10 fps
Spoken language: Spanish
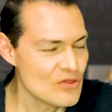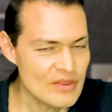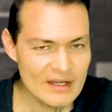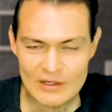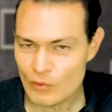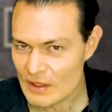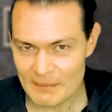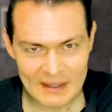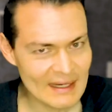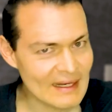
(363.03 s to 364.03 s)
de ninguna
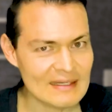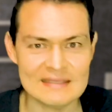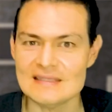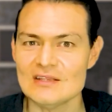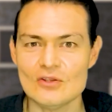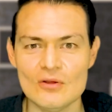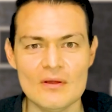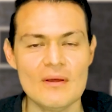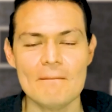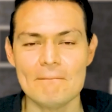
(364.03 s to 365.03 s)
manera receto
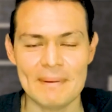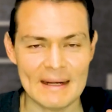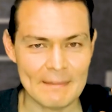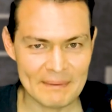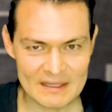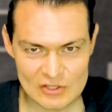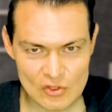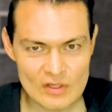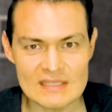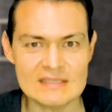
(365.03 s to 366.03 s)
para
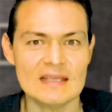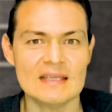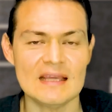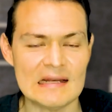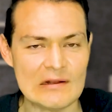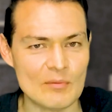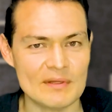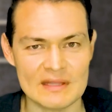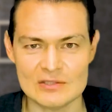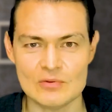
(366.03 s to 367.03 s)
personas que quieran
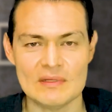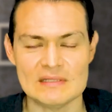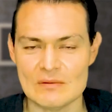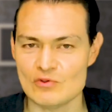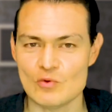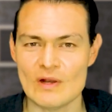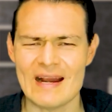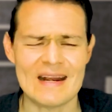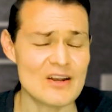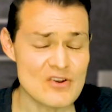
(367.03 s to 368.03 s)
aumentar su masa
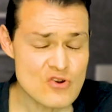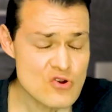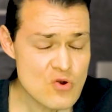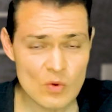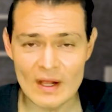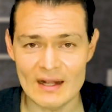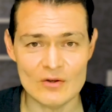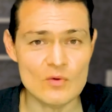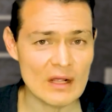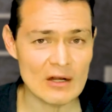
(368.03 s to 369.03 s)
muscular. Nunca,
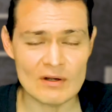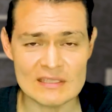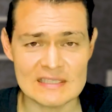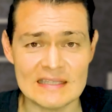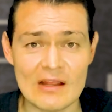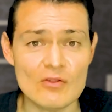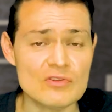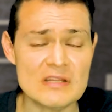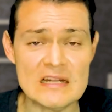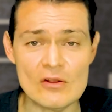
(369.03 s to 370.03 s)
nunca lo he recetado
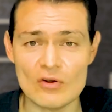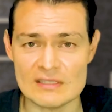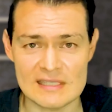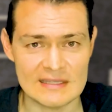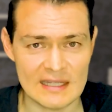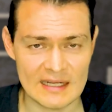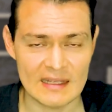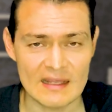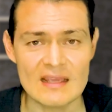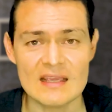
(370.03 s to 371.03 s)
ni lo recetaré.
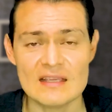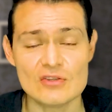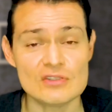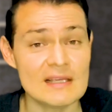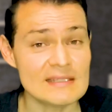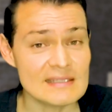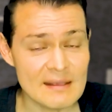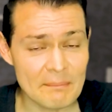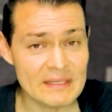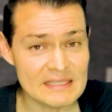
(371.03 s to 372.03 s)
Y si ustedes
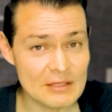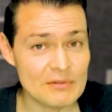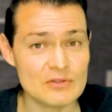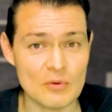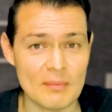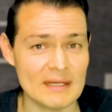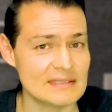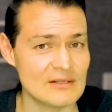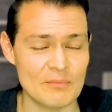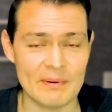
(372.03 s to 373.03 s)
están pensando en
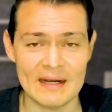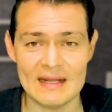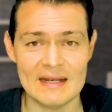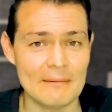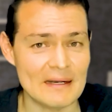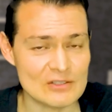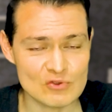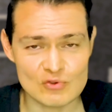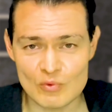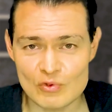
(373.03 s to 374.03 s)
tomárselo para elevar
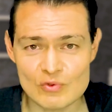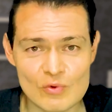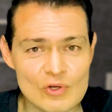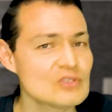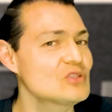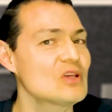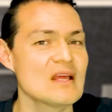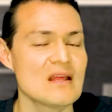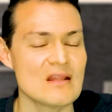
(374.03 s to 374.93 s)
sus músculos,